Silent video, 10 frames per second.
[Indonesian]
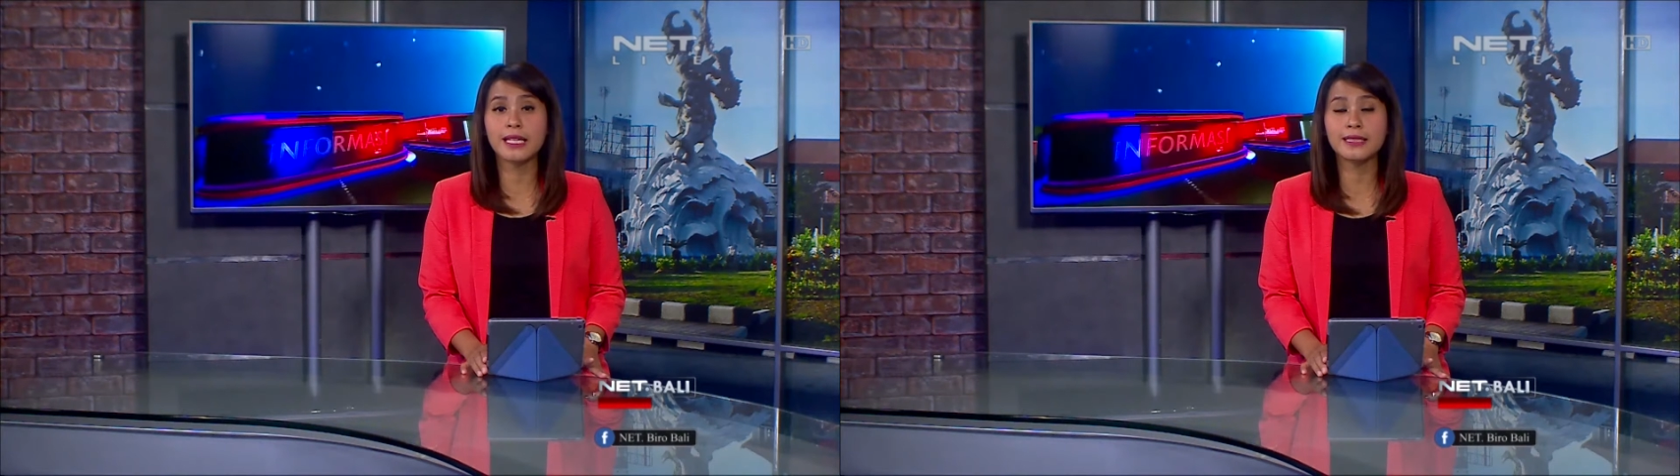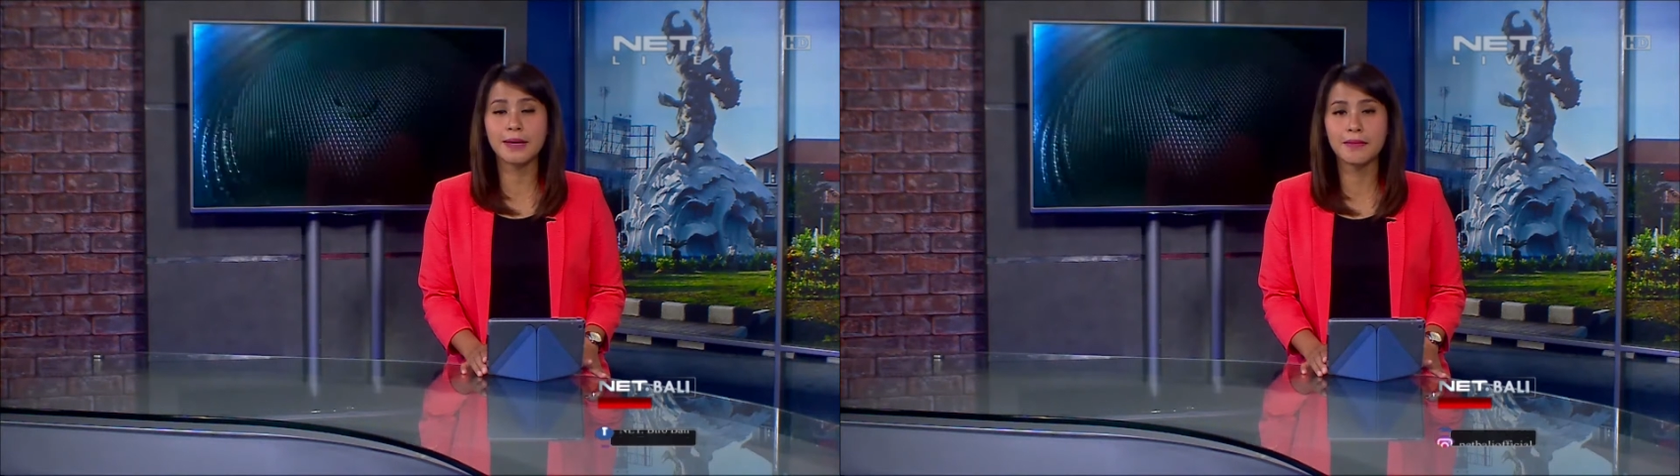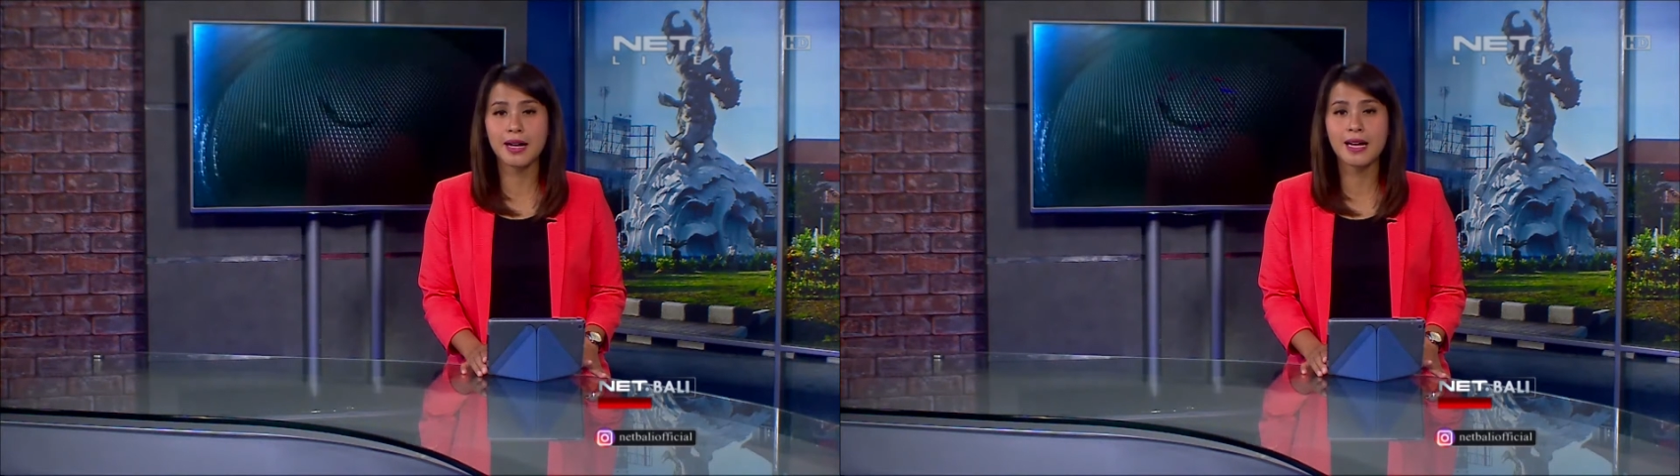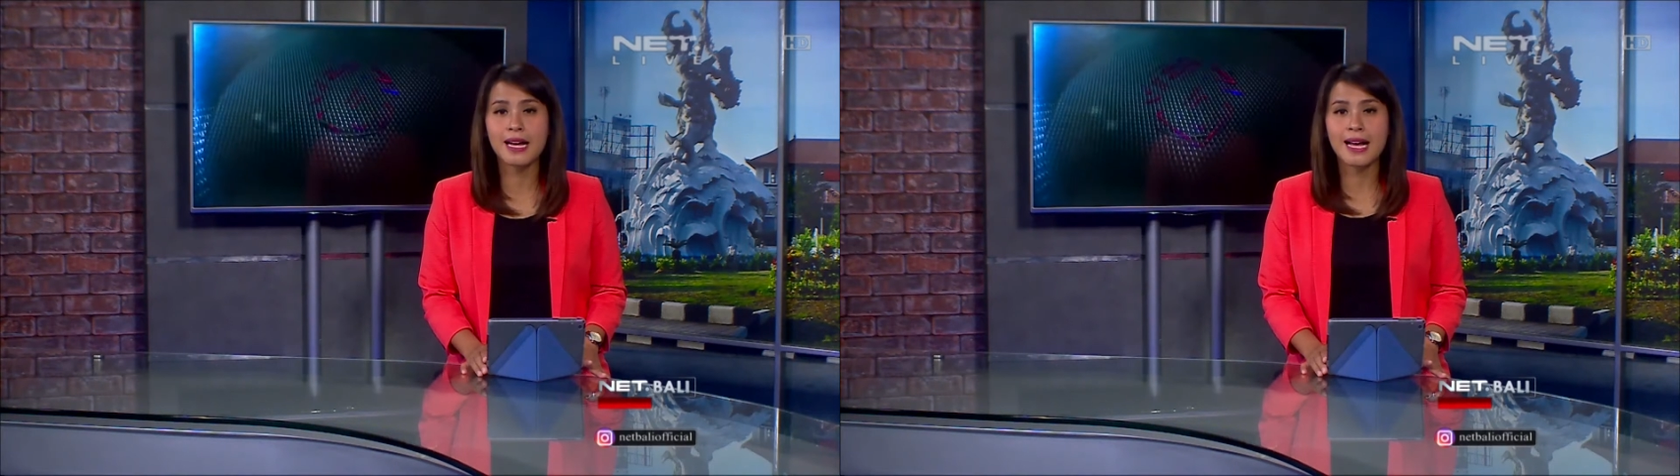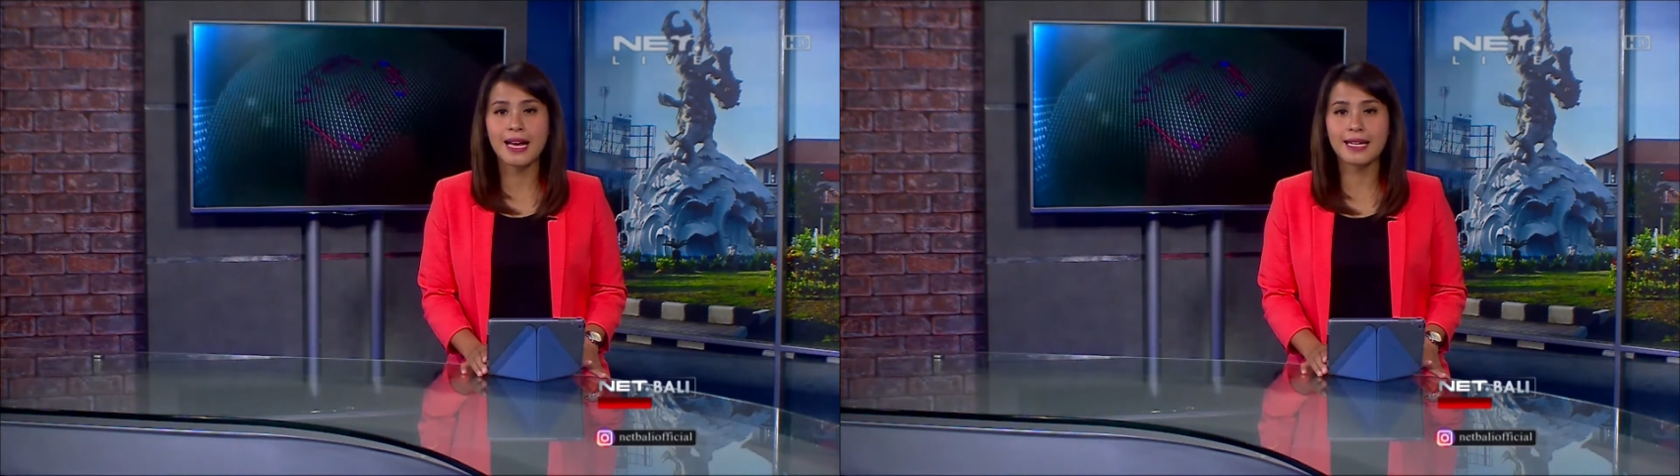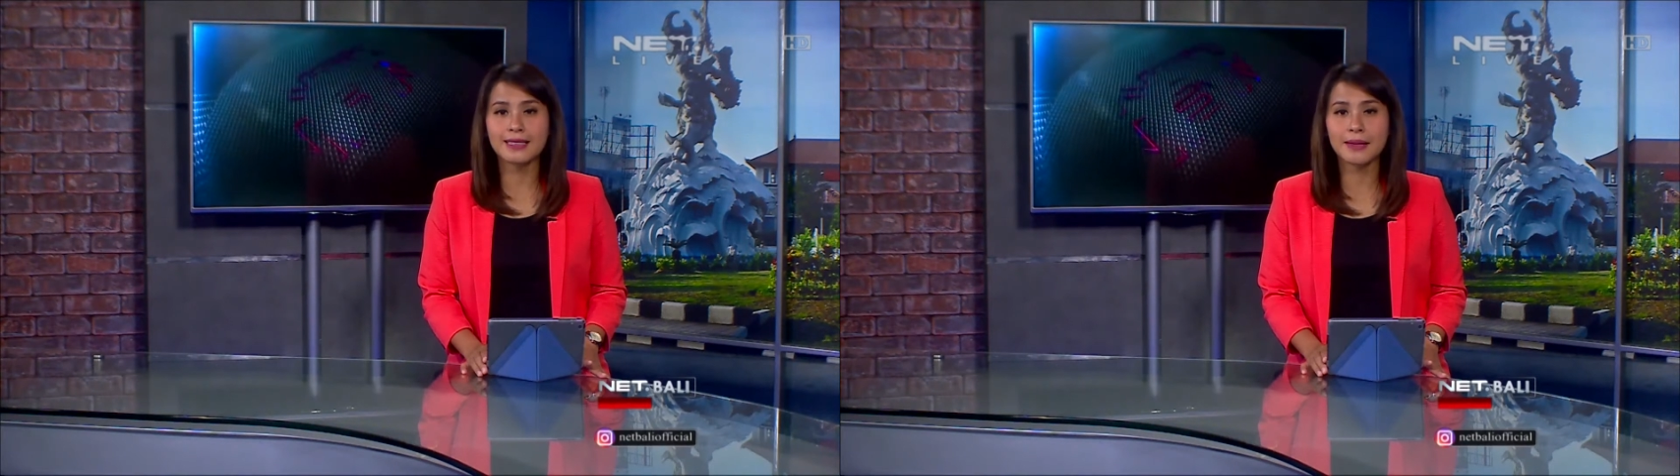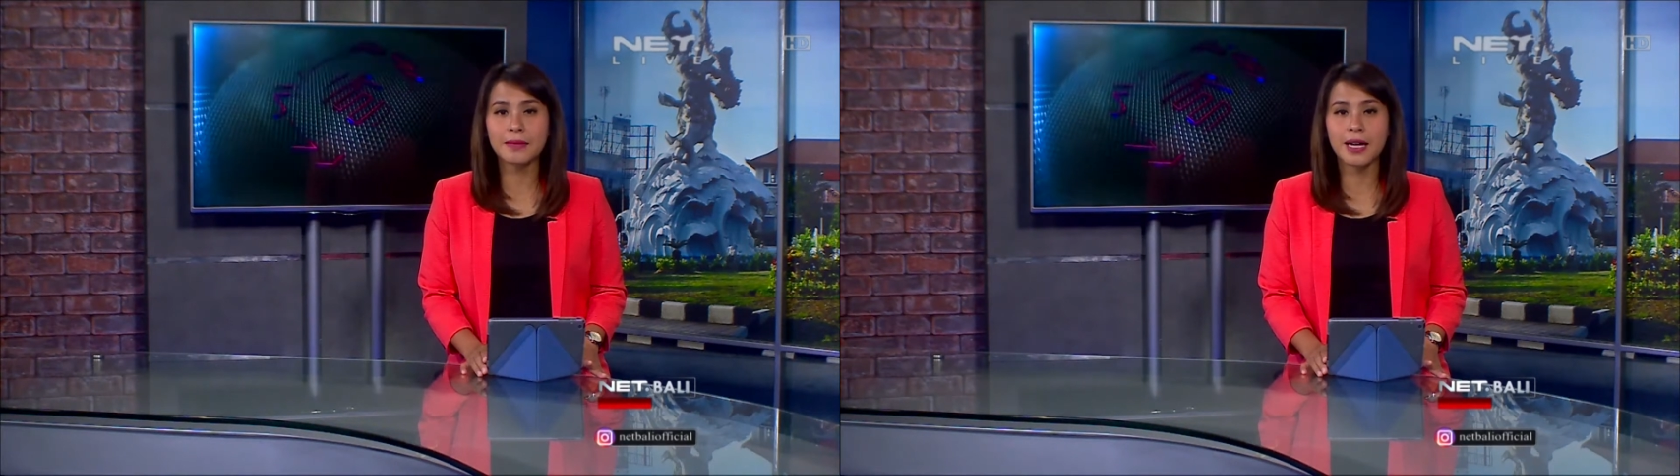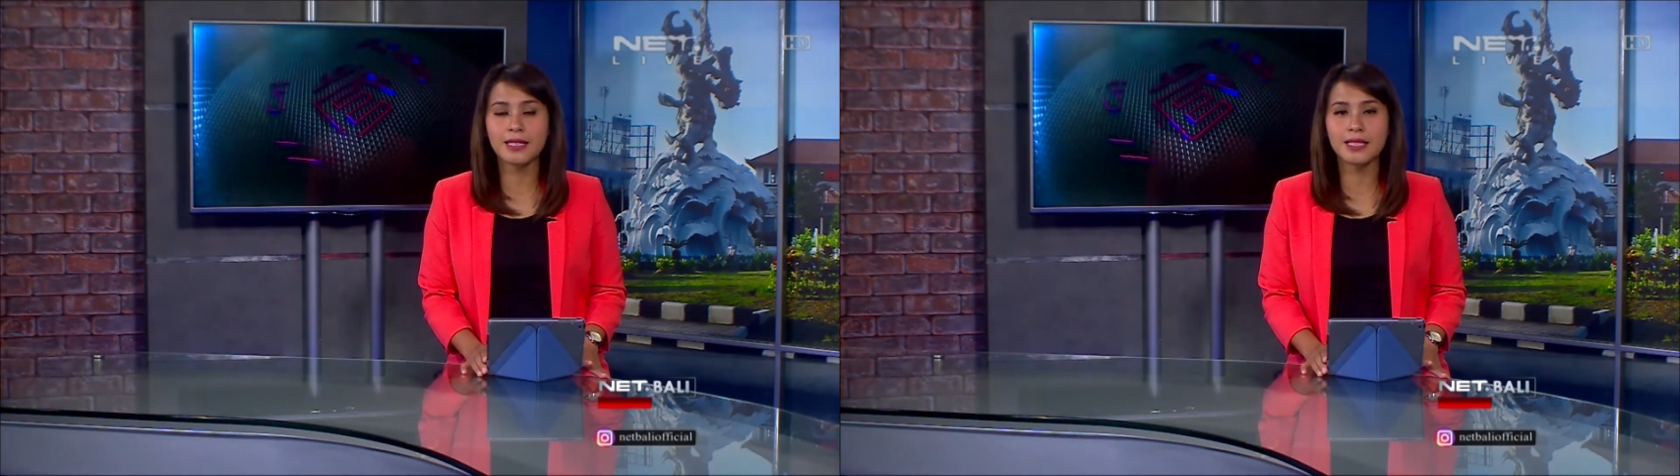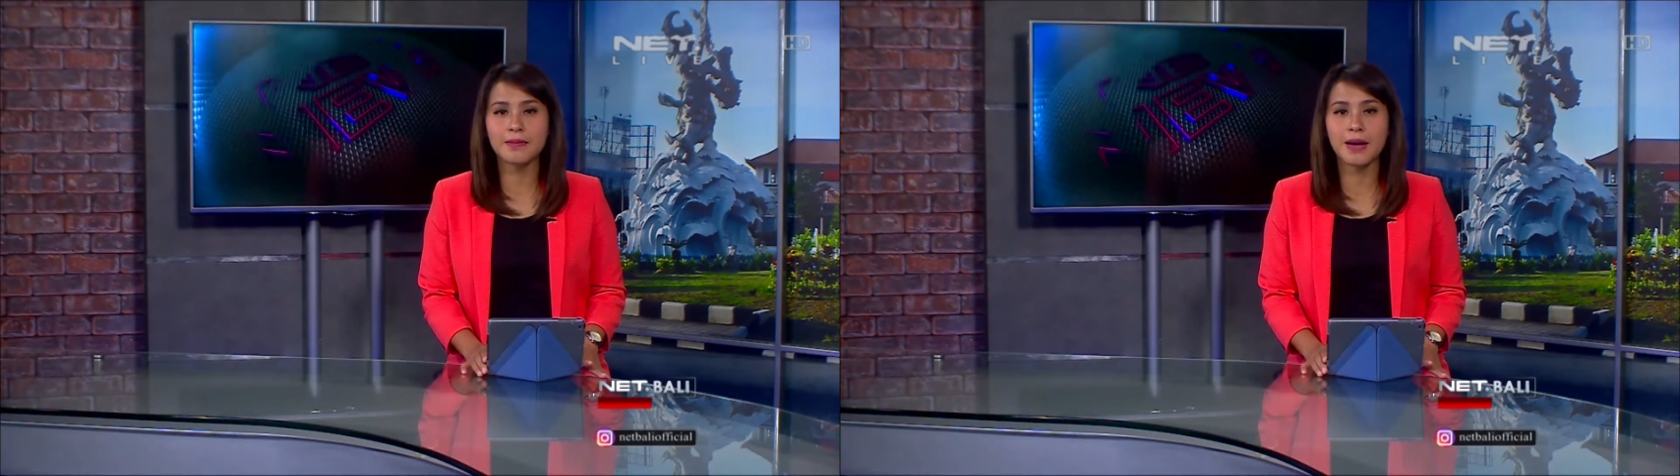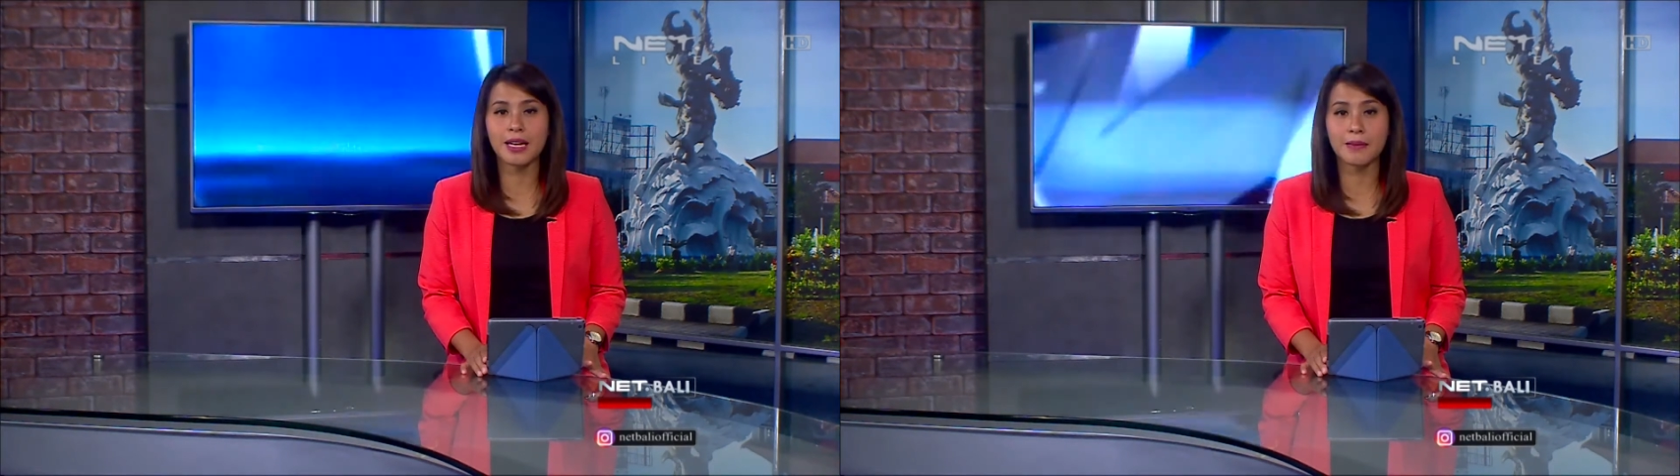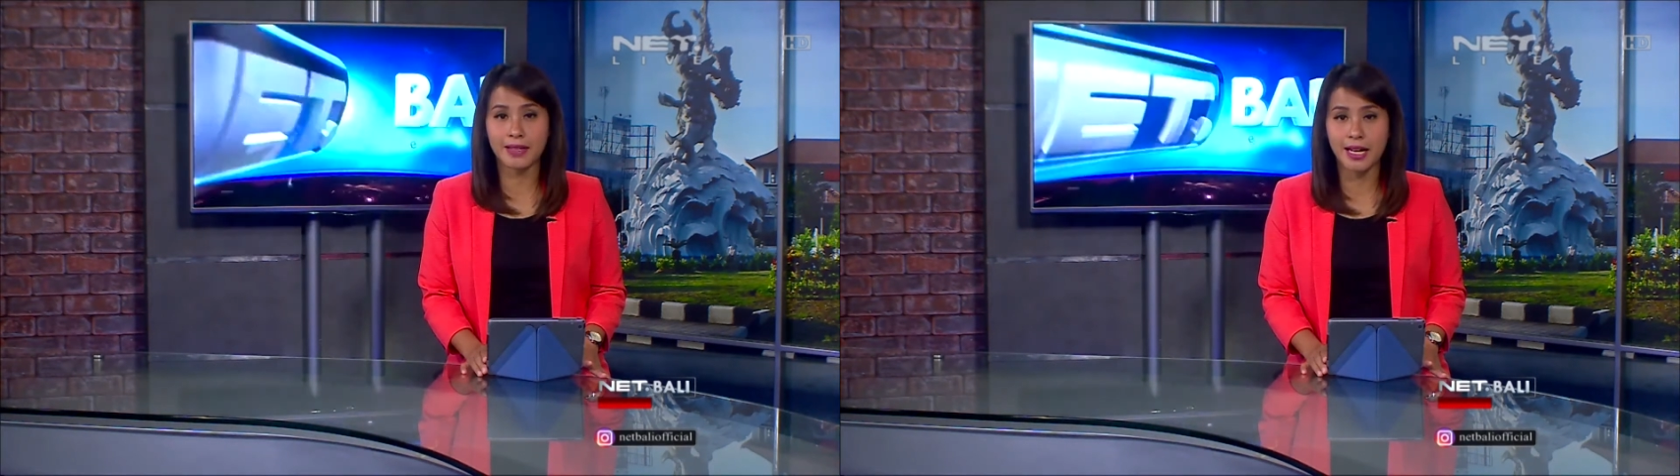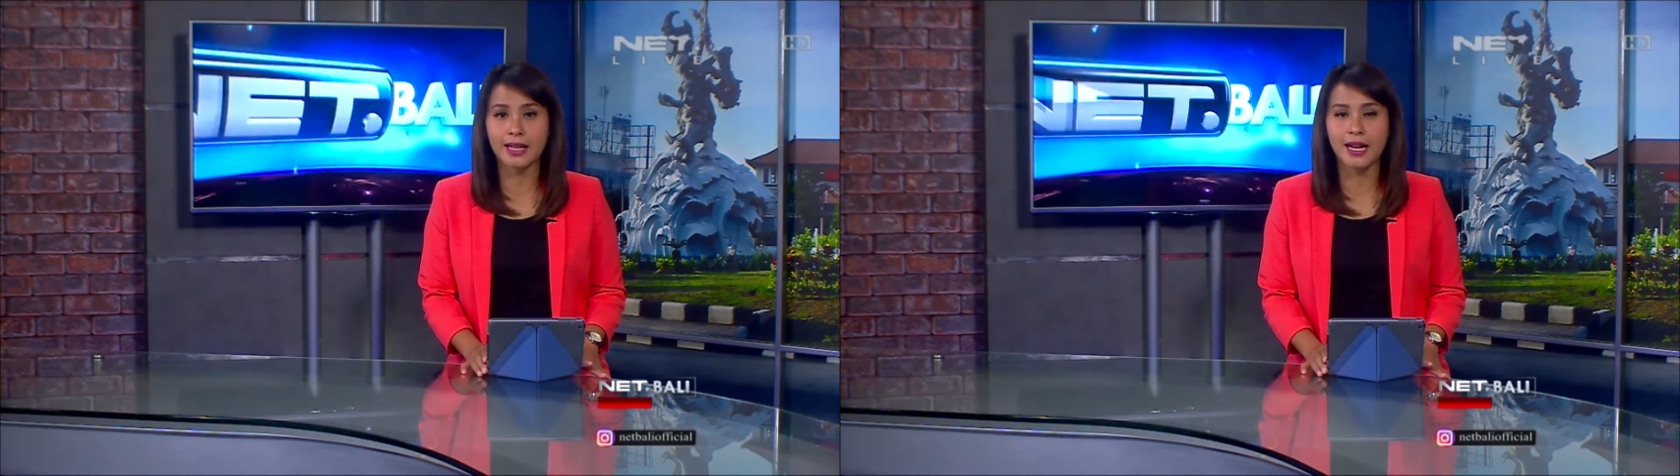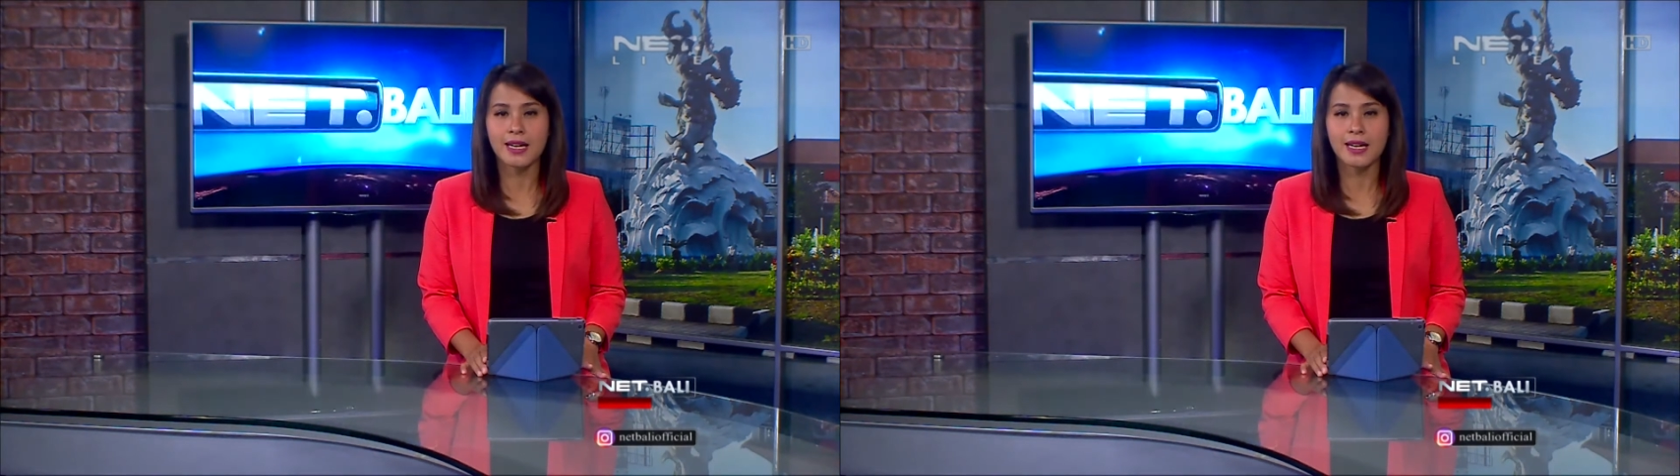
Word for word: SMA, SMK di Bali Mandara.